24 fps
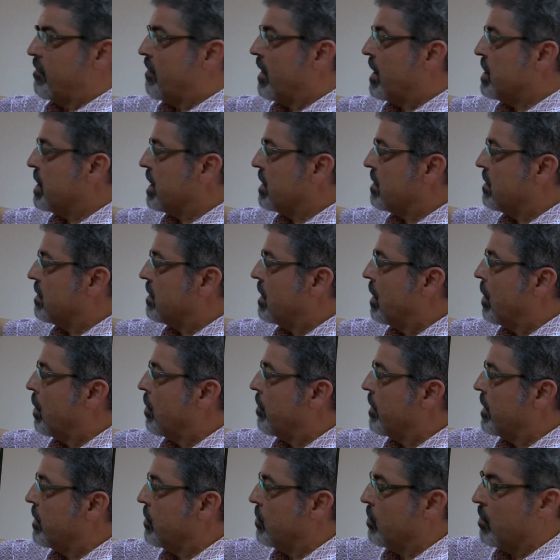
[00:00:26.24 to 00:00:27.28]
Fay şeklinde
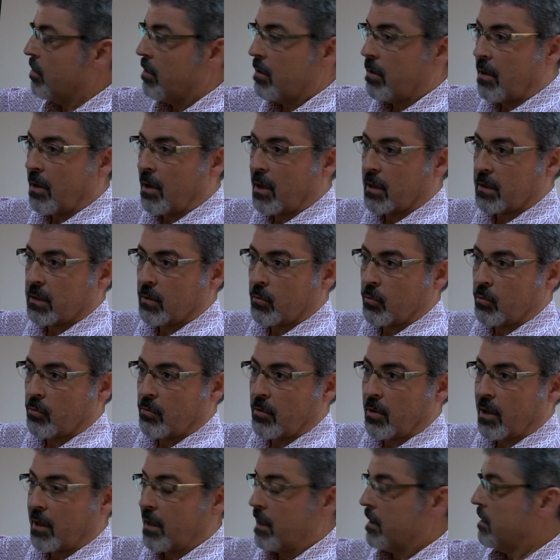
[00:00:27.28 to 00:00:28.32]
devam ediyor
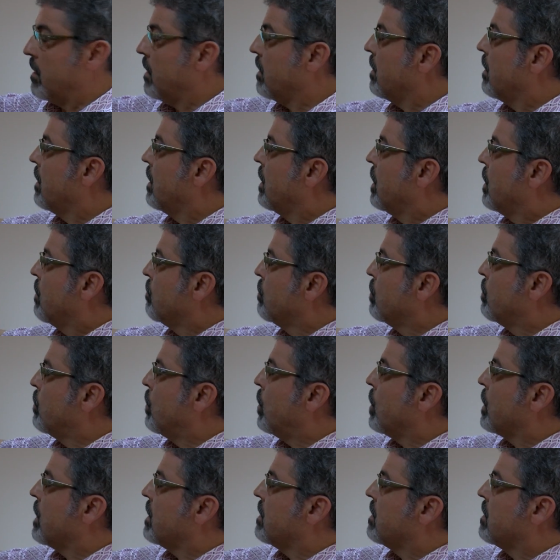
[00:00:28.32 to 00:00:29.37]
Arnavutluğa kadar. Bu
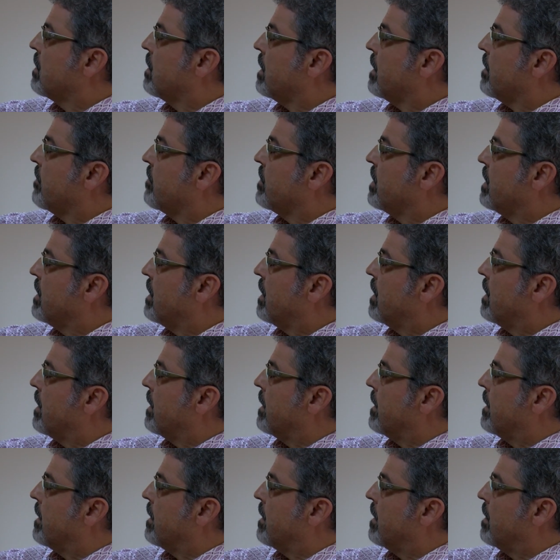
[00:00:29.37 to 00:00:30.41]
bölgede de yine
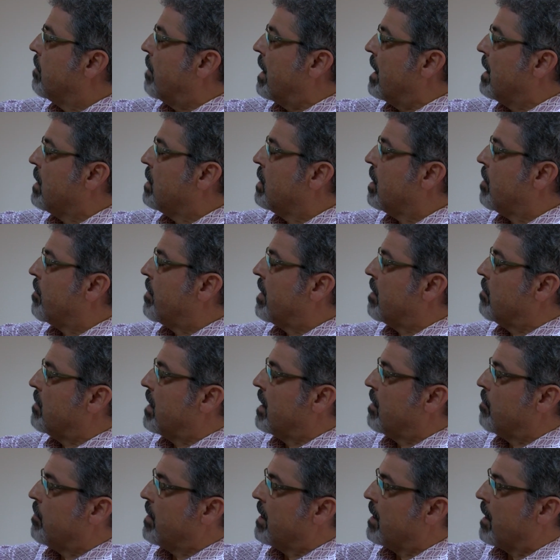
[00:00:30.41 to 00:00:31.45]
e, belli
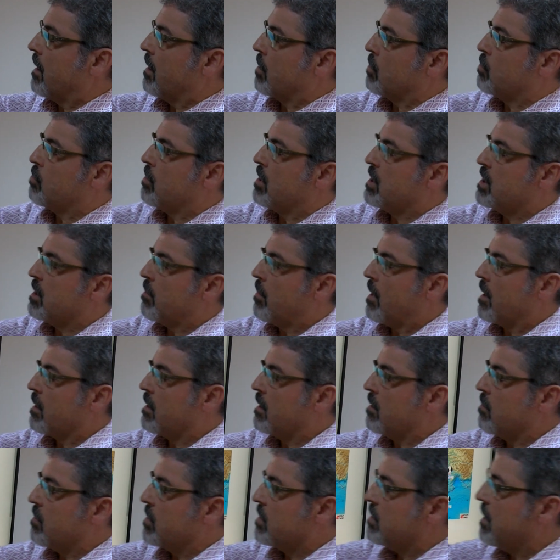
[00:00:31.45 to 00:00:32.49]
depremleri bir aylık sürece
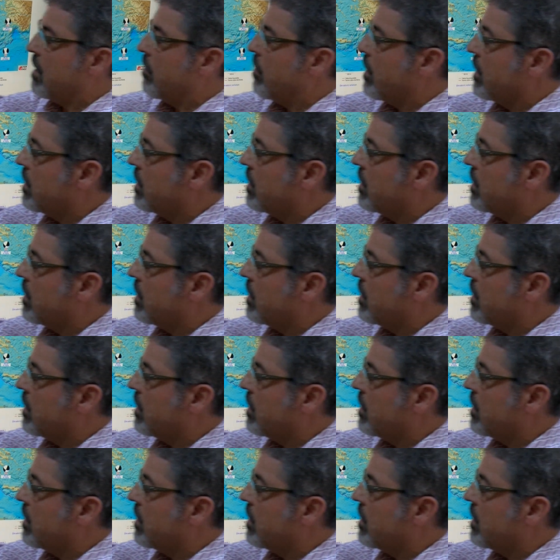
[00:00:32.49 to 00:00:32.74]
baktığımızda